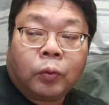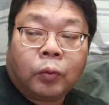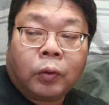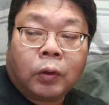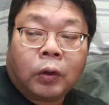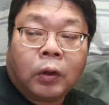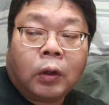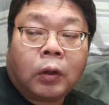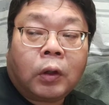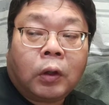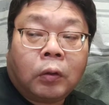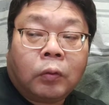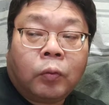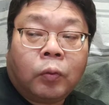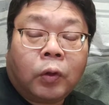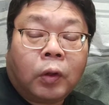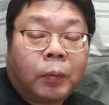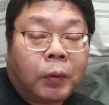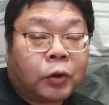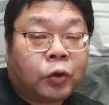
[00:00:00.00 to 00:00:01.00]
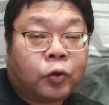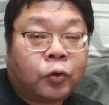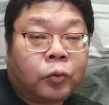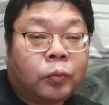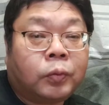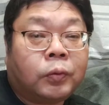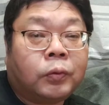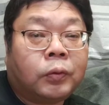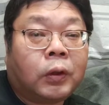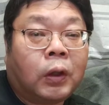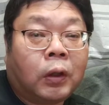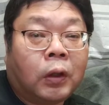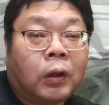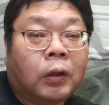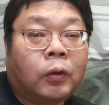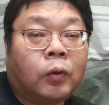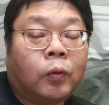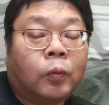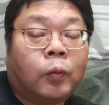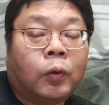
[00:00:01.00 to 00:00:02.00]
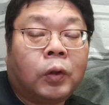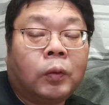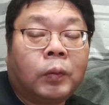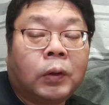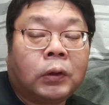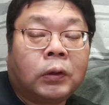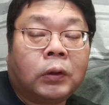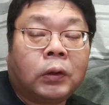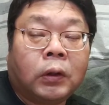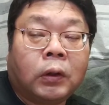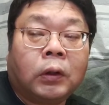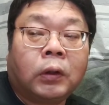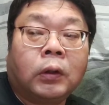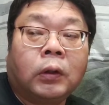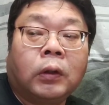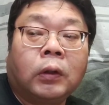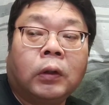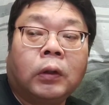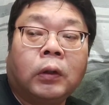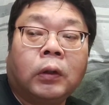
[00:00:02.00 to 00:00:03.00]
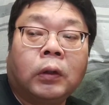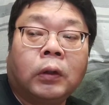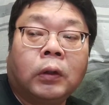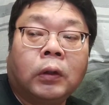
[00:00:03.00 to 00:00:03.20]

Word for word: まあ、それだけ動けば十分かなと思いますね。